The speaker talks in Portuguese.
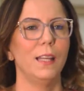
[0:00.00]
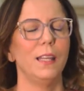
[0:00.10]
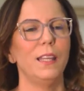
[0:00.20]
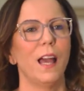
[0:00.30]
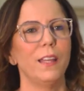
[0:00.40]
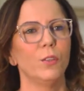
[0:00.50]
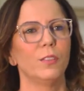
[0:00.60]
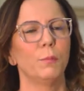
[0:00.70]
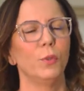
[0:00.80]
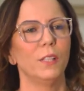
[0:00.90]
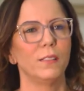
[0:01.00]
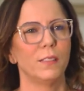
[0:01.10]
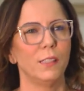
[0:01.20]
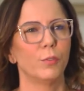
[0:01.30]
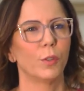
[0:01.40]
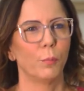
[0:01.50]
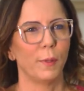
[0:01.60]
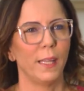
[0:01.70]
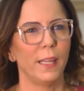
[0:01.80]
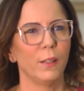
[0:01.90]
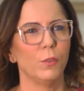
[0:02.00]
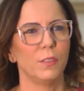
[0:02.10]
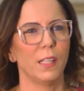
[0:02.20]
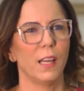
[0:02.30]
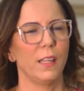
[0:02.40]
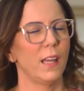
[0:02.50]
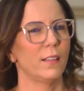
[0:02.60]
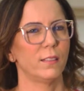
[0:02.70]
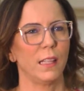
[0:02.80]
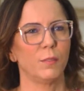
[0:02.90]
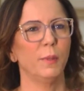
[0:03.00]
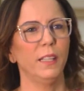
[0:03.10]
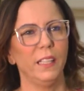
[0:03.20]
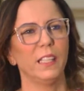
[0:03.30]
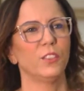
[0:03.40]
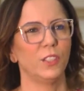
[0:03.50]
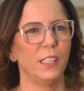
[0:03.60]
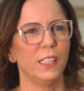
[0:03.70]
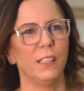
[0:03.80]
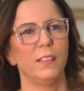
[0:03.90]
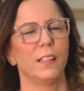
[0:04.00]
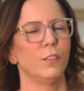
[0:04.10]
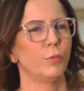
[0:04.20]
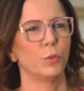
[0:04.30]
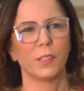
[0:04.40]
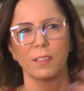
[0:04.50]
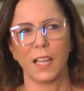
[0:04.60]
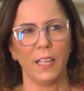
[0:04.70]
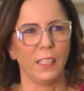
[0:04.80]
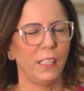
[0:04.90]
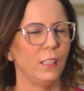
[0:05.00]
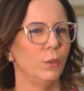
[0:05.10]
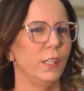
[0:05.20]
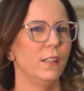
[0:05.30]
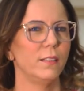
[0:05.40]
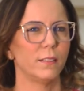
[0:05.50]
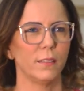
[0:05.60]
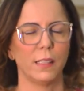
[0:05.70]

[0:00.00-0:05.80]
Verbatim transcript: E aí os ambulantes, eles foram pegos, e aí as, as banquinhas deles, as frutas caindo, e eles,